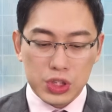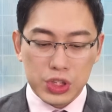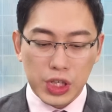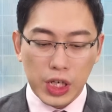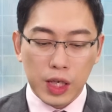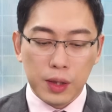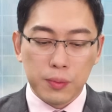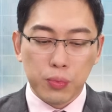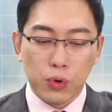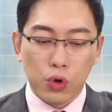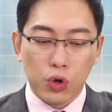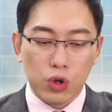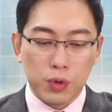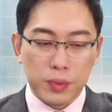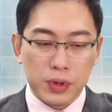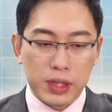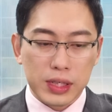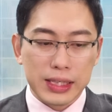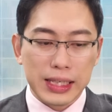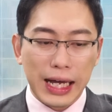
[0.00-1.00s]
前一波，我
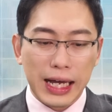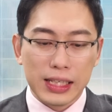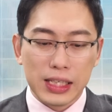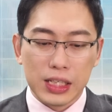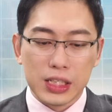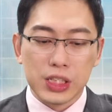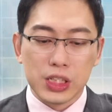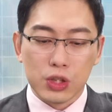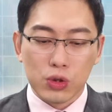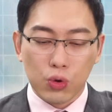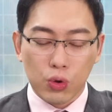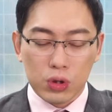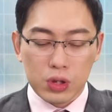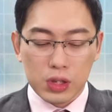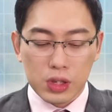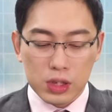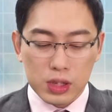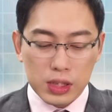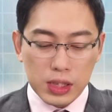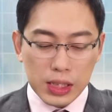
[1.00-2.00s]
们跟大家提醒过
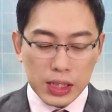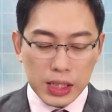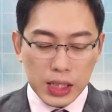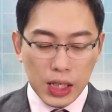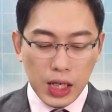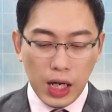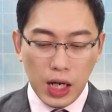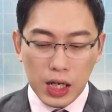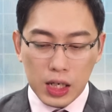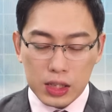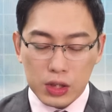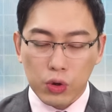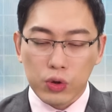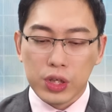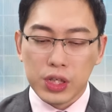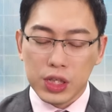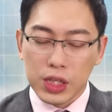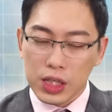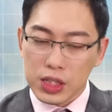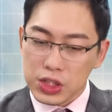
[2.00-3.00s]
的，呃，农
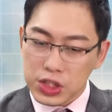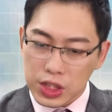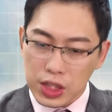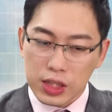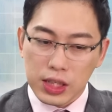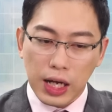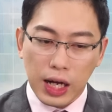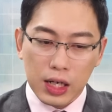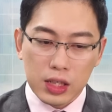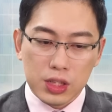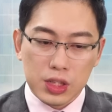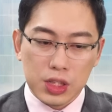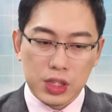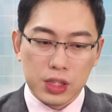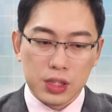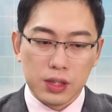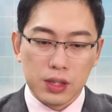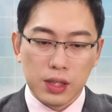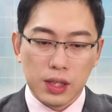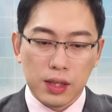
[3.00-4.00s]
历年前的行
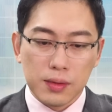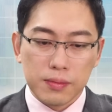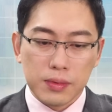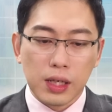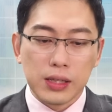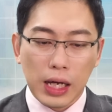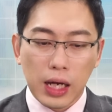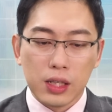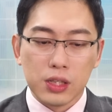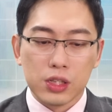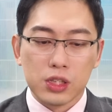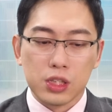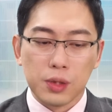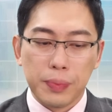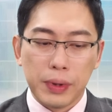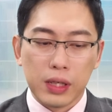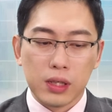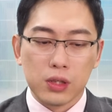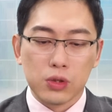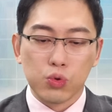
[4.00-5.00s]
情，那当然你这
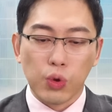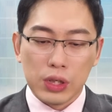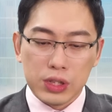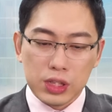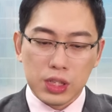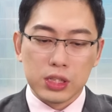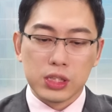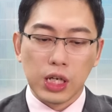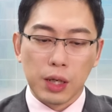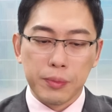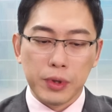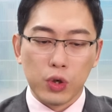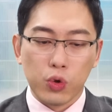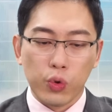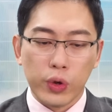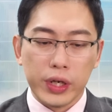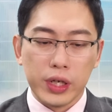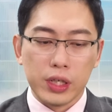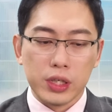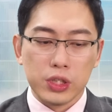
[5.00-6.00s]
边短线上面
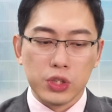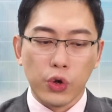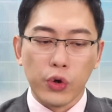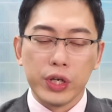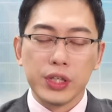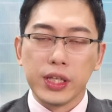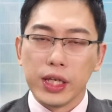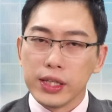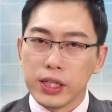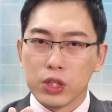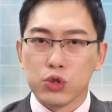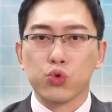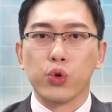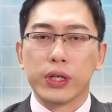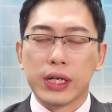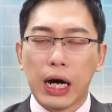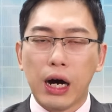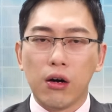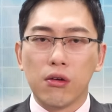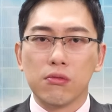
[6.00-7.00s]
会有一点点追
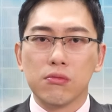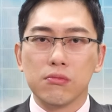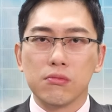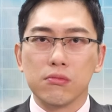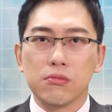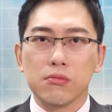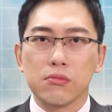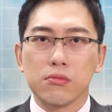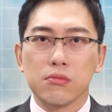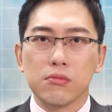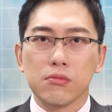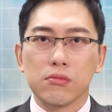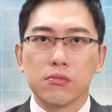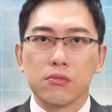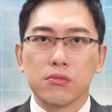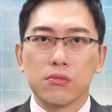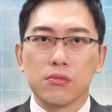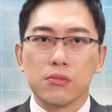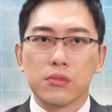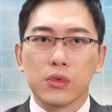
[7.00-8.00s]
高，
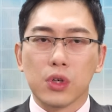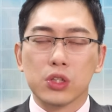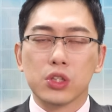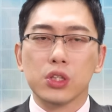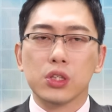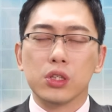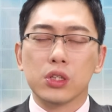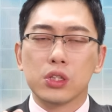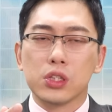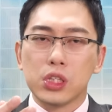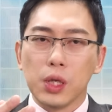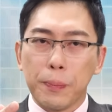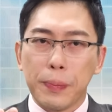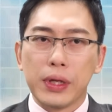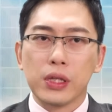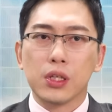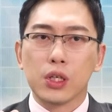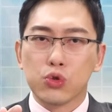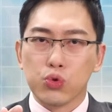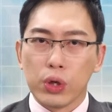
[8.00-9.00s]
可是这
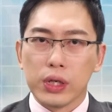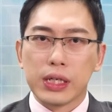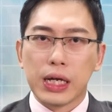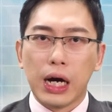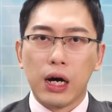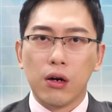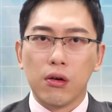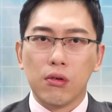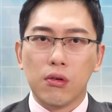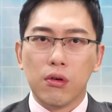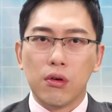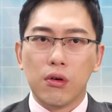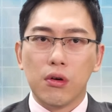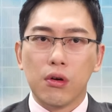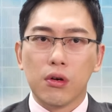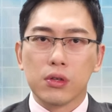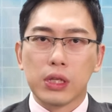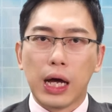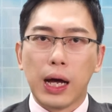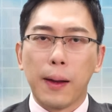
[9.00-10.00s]
边的追高
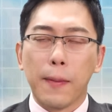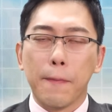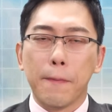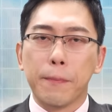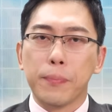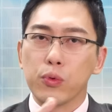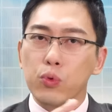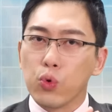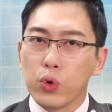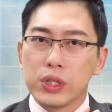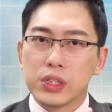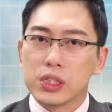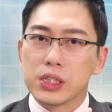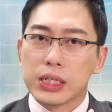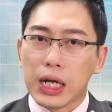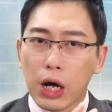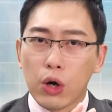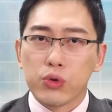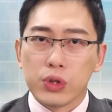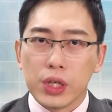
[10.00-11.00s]
它不会是
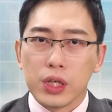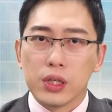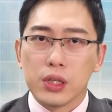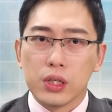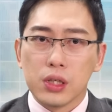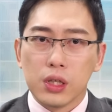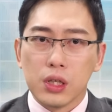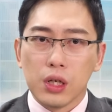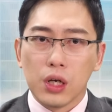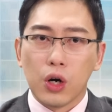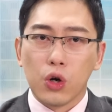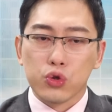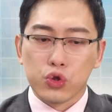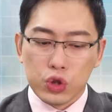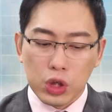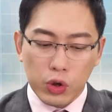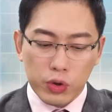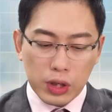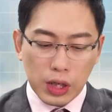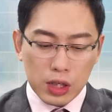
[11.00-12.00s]
高点哦，就
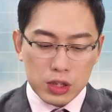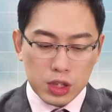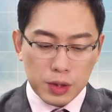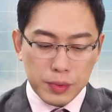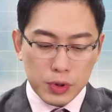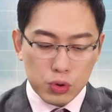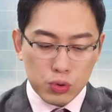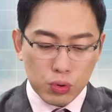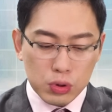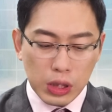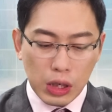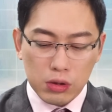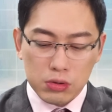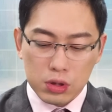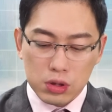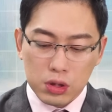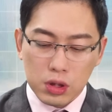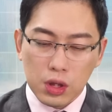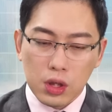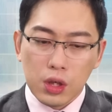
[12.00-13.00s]
像我刚刚前面说到
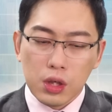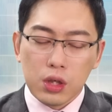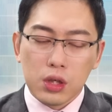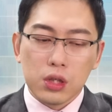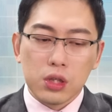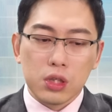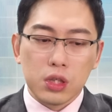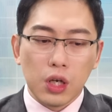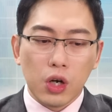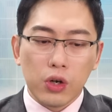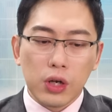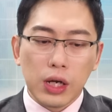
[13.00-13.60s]
的，你要